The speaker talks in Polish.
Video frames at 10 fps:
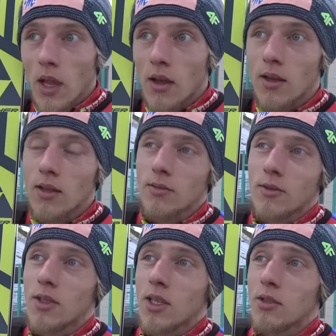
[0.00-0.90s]
E,
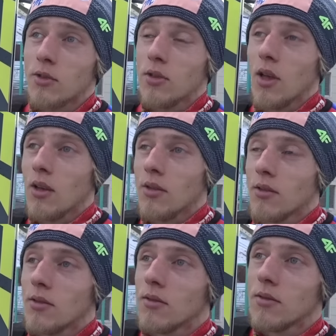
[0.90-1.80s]
to znaczy, no nie,
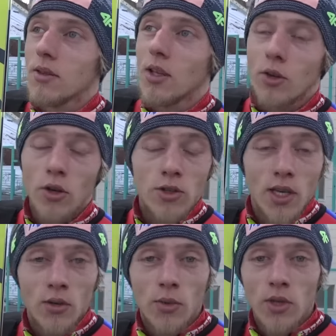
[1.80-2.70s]
nie do
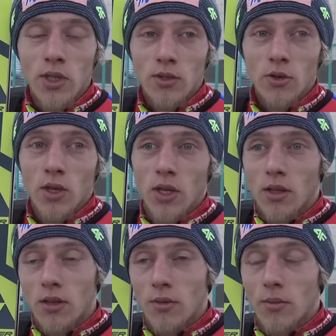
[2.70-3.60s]
końca, no były te
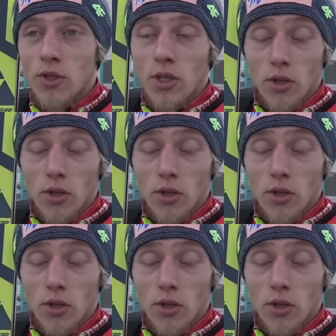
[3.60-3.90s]
skoki może